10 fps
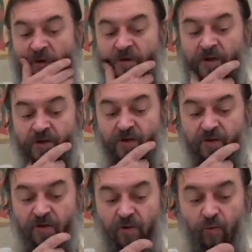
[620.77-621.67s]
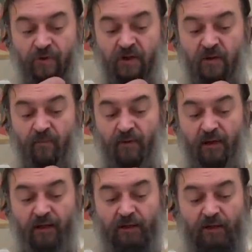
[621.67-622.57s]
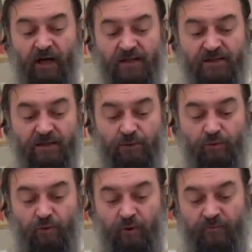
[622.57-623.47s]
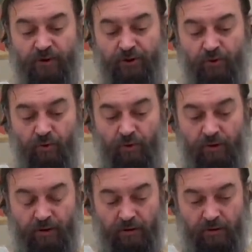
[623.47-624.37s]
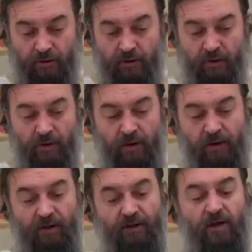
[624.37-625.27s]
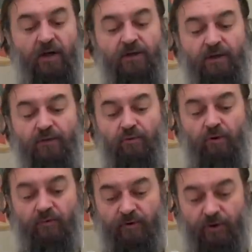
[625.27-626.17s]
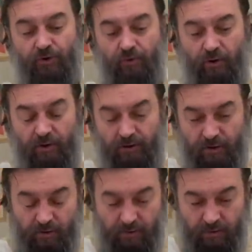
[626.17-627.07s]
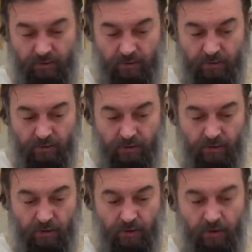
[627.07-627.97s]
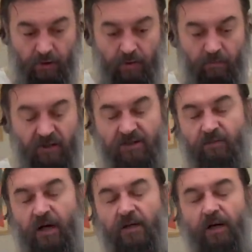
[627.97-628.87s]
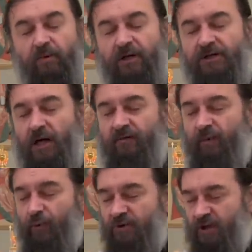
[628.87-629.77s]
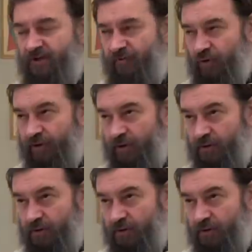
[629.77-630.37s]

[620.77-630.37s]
Значит, э, у них были разные духовные школы, и некоторые духовные школы максимально облегчали вопрос развода.